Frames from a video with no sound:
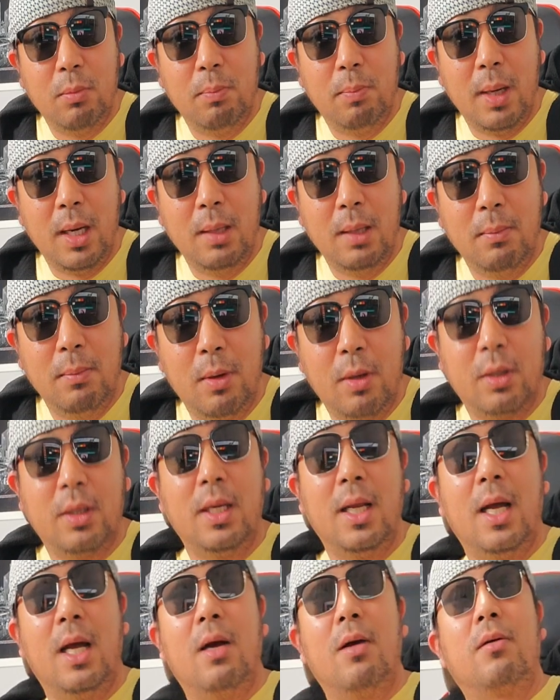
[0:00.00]

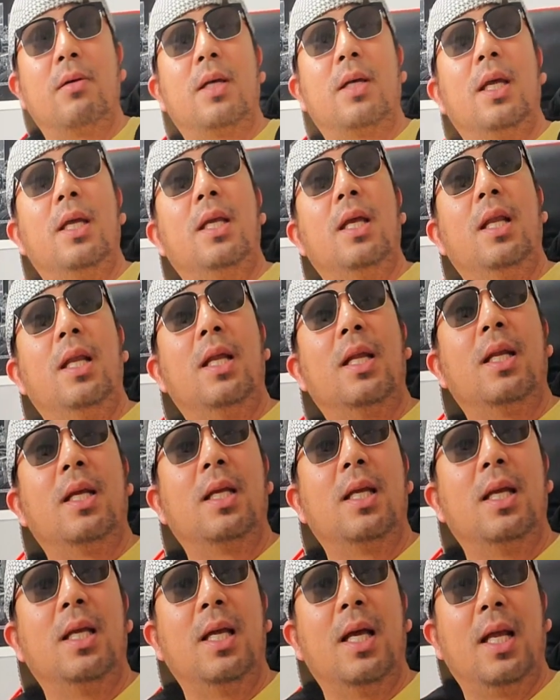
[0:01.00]
Balmoria. Okay, yan ang
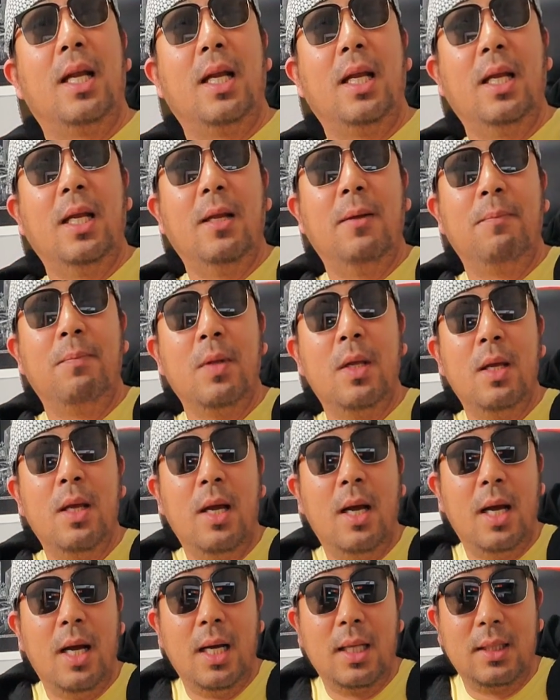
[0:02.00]
nangyayari
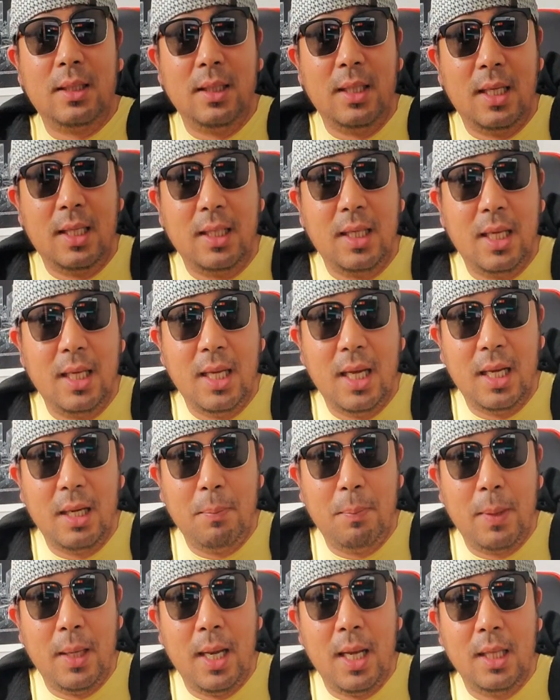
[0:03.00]
at nangyayari
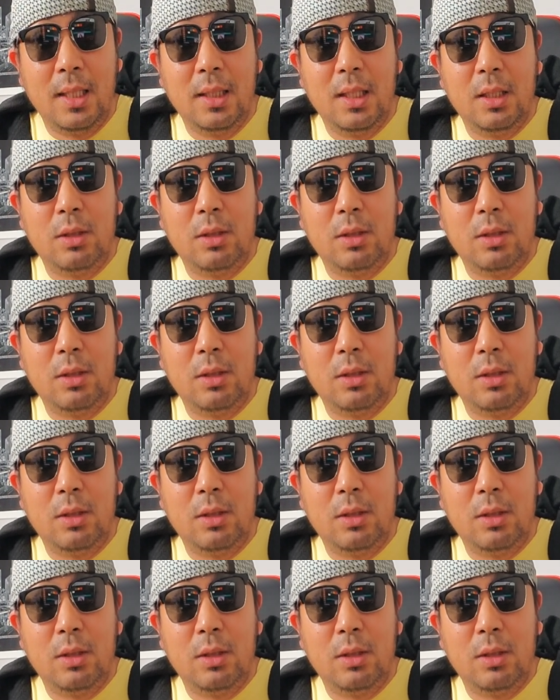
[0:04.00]
pa lang dito